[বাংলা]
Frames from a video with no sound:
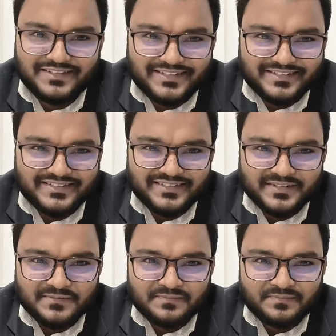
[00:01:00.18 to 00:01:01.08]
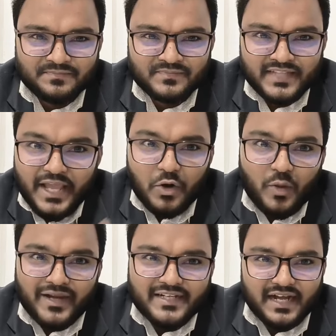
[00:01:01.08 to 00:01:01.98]
ডিপেন্ডেন্ট
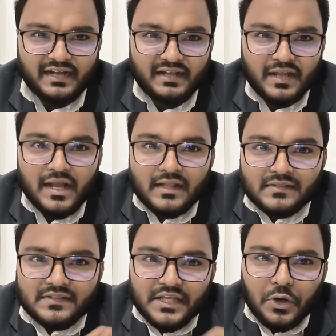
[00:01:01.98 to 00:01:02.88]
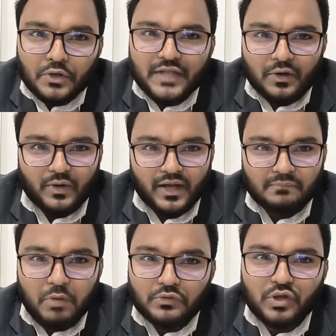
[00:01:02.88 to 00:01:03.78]
এরকম একটা দৃঢ় ধারণা
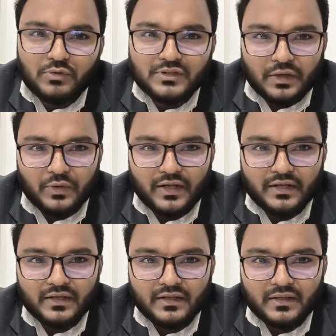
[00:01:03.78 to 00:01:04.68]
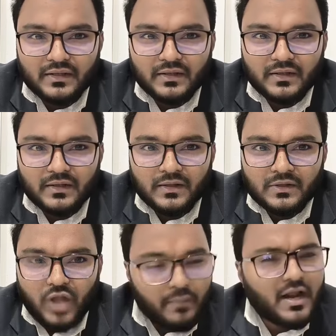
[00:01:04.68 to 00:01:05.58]
বদ্ধমূল ধারণা
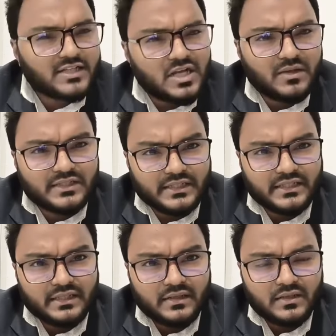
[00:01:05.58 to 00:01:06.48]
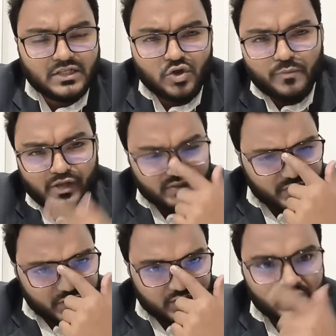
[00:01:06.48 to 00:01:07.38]
তো আমরা আশাবাদী ইউরোপীয়
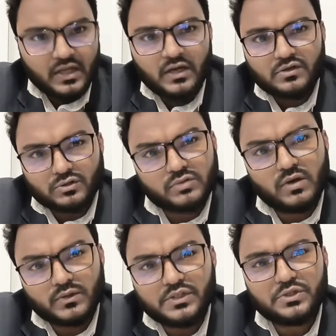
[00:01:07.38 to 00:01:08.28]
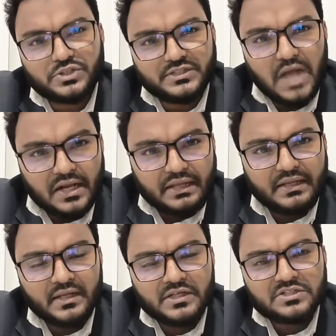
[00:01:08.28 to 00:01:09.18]
ইউনিয়ন ডক্টর মোহাম্মদ ইউনুসের
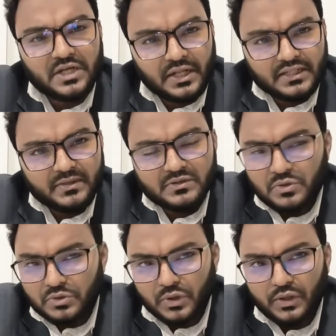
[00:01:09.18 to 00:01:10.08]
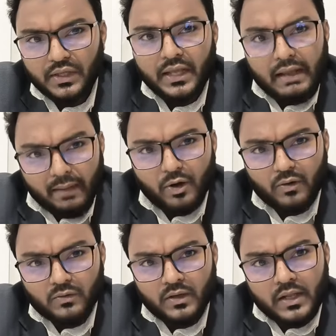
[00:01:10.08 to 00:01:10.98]
ডাকে সাড়া দেবেন দ্রুত
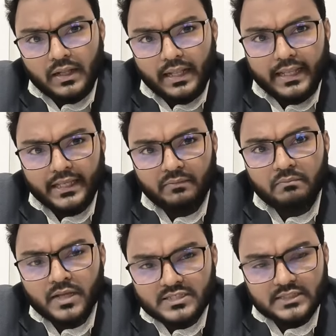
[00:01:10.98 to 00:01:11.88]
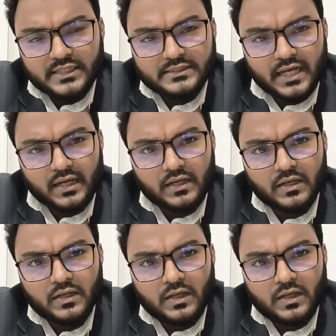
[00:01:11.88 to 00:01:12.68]
এবং এই ভিসা সেন্টার